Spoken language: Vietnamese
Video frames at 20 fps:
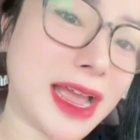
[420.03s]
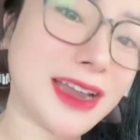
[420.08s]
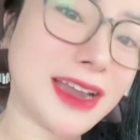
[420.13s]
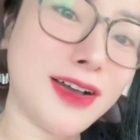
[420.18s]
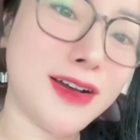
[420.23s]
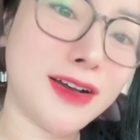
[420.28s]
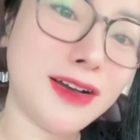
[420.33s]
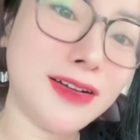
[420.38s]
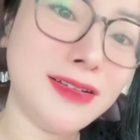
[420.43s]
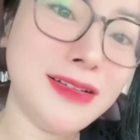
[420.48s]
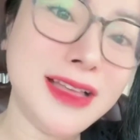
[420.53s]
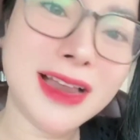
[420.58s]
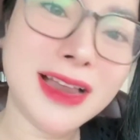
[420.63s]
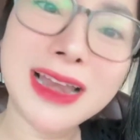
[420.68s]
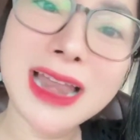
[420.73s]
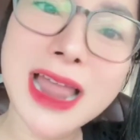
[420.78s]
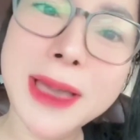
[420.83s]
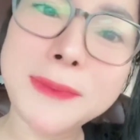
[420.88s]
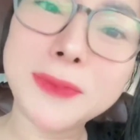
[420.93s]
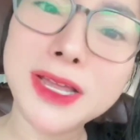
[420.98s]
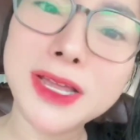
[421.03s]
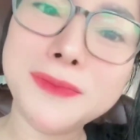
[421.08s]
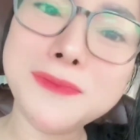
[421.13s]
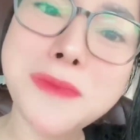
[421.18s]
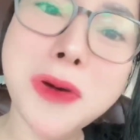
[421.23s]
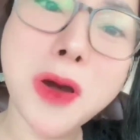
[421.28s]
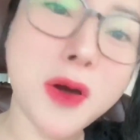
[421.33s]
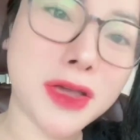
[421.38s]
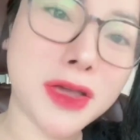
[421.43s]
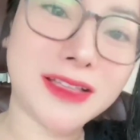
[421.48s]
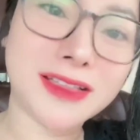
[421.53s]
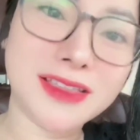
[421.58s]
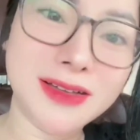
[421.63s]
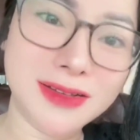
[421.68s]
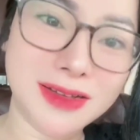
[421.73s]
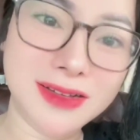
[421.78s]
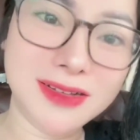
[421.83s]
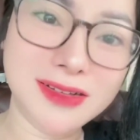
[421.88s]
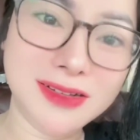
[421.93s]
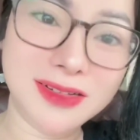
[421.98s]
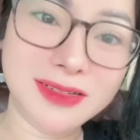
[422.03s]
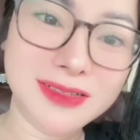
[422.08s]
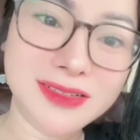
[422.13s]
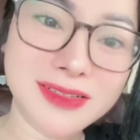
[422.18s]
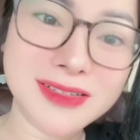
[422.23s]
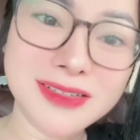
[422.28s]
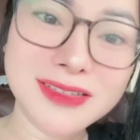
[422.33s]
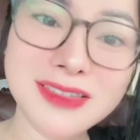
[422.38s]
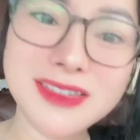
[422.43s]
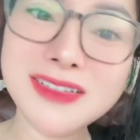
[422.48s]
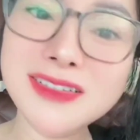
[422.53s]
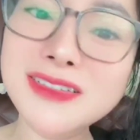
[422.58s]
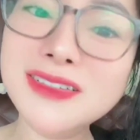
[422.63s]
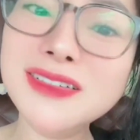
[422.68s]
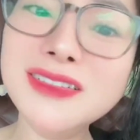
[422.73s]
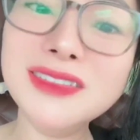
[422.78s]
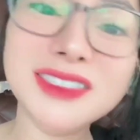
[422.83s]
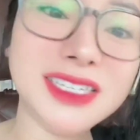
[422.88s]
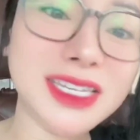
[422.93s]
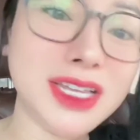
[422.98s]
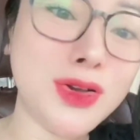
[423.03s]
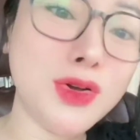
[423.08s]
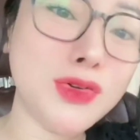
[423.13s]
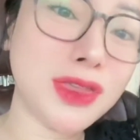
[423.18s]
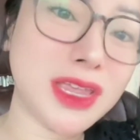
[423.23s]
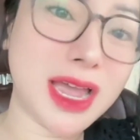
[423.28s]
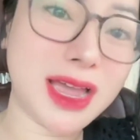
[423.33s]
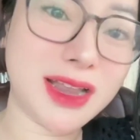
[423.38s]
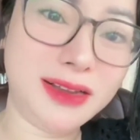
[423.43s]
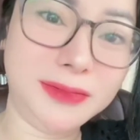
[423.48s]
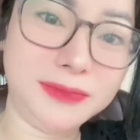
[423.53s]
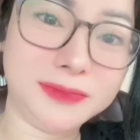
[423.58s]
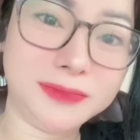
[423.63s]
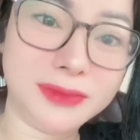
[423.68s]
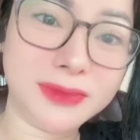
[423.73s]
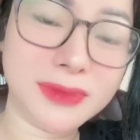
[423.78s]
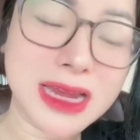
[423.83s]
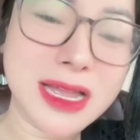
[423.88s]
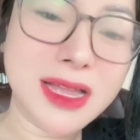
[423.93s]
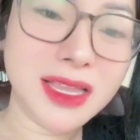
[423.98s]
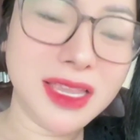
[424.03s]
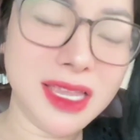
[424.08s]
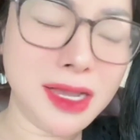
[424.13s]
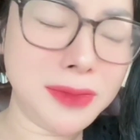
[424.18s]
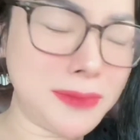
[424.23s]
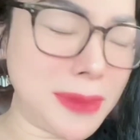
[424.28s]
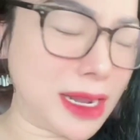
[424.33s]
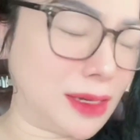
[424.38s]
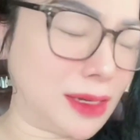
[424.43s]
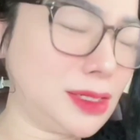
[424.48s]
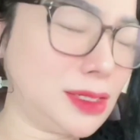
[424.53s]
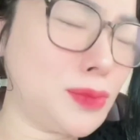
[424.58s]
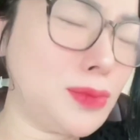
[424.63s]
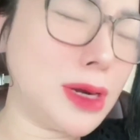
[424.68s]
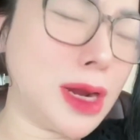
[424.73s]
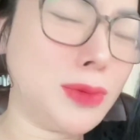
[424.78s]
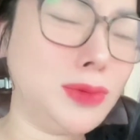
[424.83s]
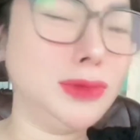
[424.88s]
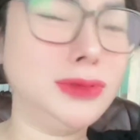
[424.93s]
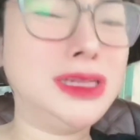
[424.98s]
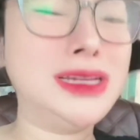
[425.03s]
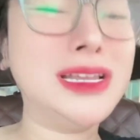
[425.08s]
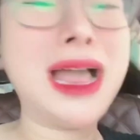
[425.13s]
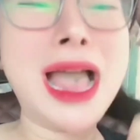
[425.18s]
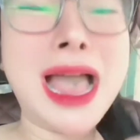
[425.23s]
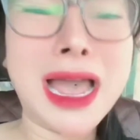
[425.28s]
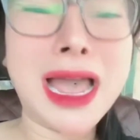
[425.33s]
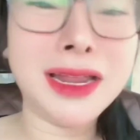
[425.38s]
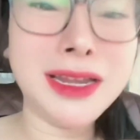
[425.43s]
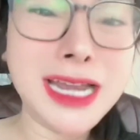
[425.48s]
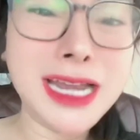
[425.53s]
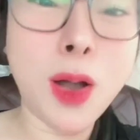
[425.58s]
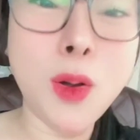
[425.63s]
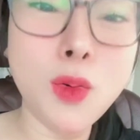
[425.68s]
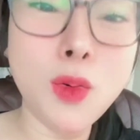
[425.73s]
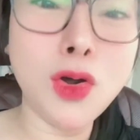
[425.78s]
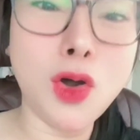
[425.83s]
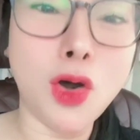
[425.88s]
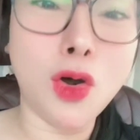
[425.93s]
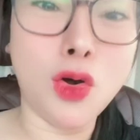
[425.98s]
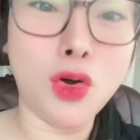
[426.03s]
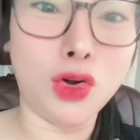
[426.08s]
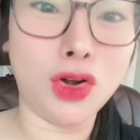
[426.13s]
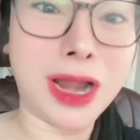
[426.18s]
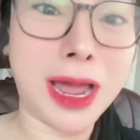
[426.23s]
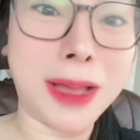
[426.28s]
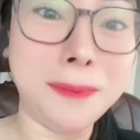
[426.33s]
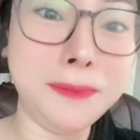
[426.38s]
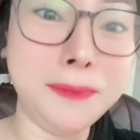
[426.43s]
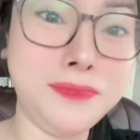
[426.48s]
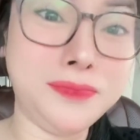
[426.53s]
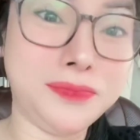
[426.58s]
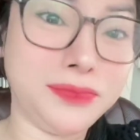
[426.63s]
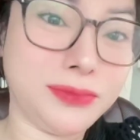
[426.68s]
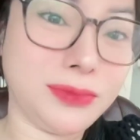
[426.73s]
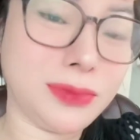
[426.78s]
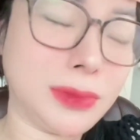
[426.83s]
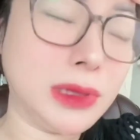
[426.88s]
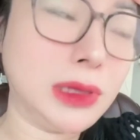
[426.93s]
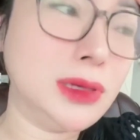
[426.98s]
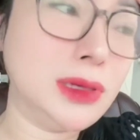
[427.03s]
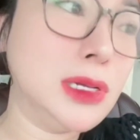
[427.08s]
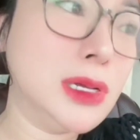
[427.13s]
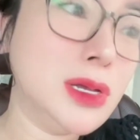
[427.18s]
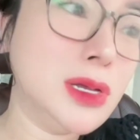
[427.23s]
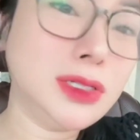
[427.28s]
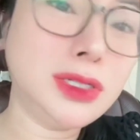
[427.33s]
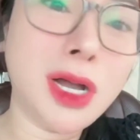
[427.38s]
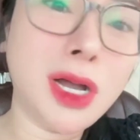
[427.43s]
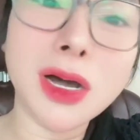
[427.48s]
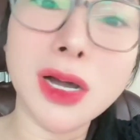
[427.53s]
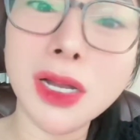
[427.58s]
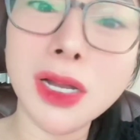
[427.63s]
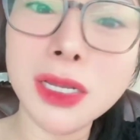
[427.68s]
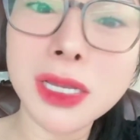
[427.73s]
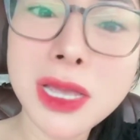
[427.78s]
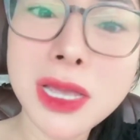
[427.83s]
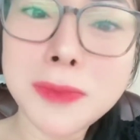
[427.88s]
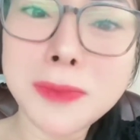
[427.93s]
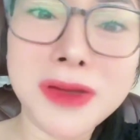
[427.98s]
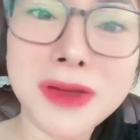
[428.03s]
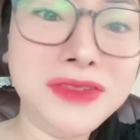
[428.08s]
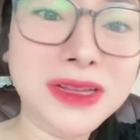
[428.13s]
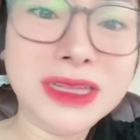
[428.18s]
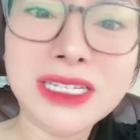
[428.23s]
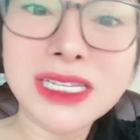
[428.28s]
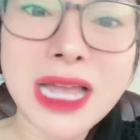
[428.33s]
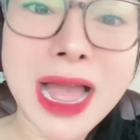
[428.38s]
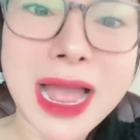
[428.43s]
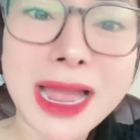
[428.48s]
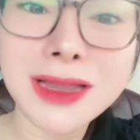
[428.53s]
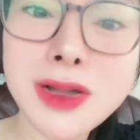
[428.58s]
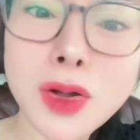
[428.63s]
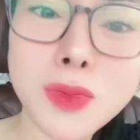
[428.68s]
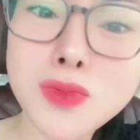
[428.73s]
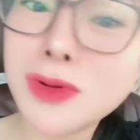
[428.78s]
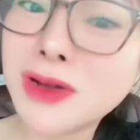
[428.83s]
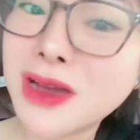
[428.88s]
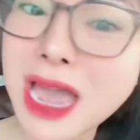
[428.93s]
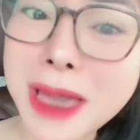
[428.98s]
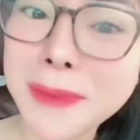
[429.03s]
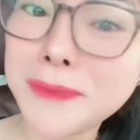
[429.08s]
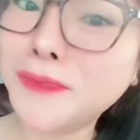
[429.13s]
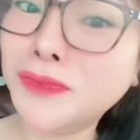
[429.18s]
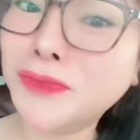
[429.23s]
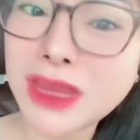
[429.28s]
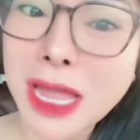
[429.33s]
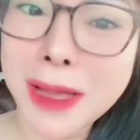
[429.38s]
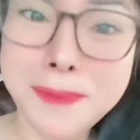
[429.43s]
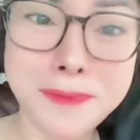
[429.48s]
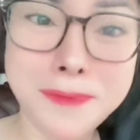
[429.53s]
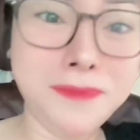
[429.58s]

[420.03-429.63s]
nó làm được mọi thứ như những siêu nhân nhưng mà trong lòng chị hai đau khổ lắm trời ơi bởi vì chị hai không cam tâm